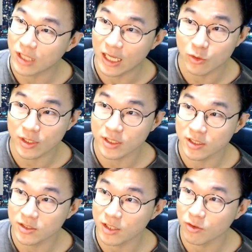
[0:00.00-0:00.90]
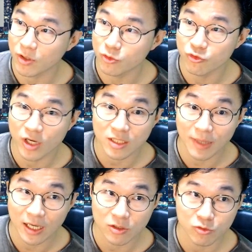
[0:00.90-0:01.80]
다이소 같은 데 사던가 중간이
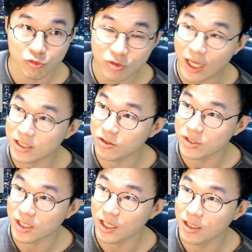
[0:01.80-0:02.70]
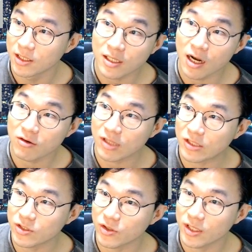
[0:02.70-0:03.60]
망하는 건 누구나 아는 거니까 극각으로
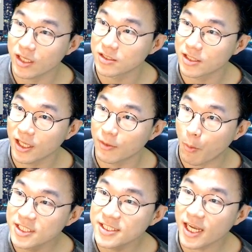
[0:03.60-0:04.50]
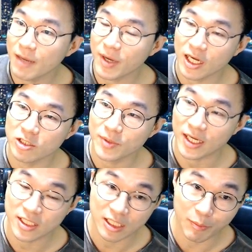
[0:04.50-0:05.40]
아닌다고 얘기를 하는데 신세계 백화점의
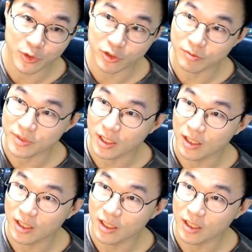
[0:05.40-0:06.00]
가장 대표적입니다